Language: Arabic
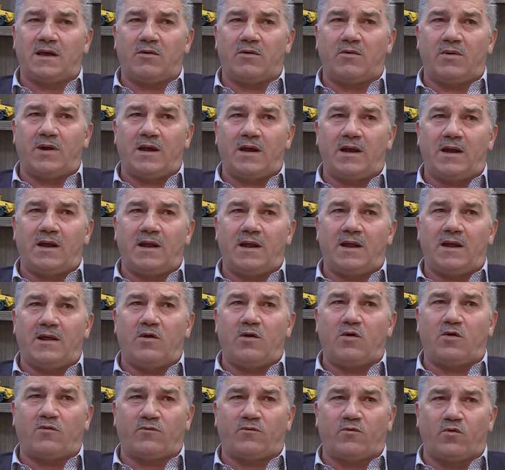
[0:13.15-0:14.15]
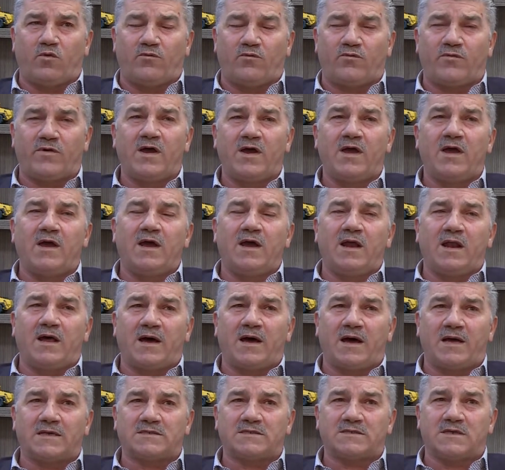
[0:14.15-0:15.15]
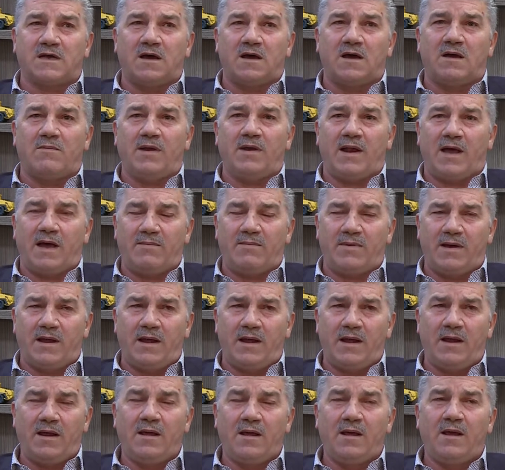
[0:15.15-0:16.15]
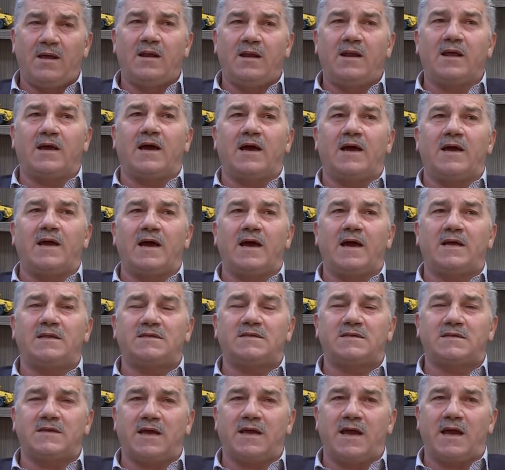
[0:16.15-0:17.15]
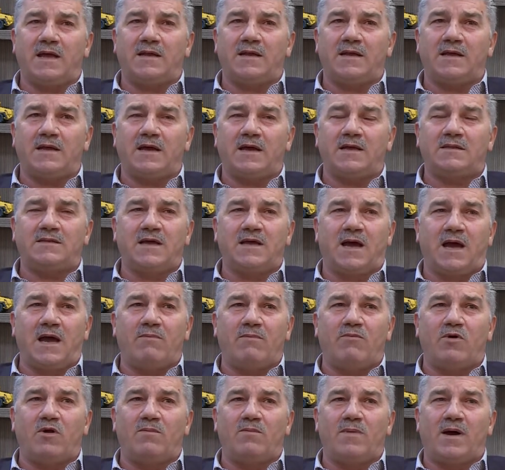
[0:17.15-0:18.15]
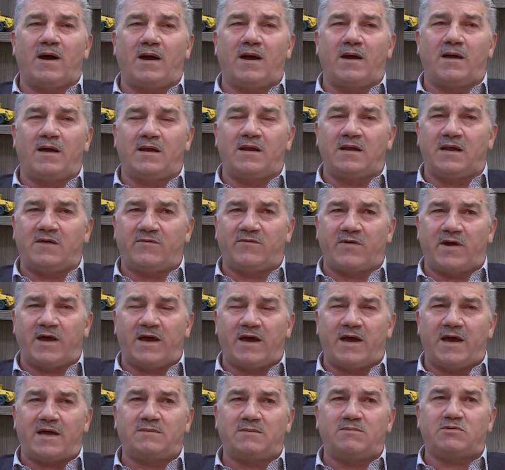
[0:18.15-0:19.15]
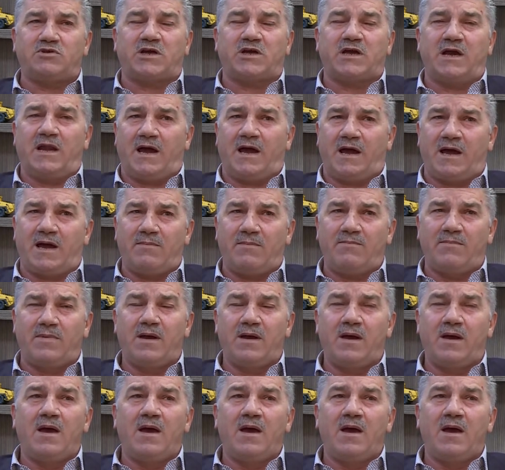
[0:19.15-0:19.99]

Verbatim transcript: والكفوف الخاصه بالعمل لغايات يعني التعامل مع النفايات بشكل عام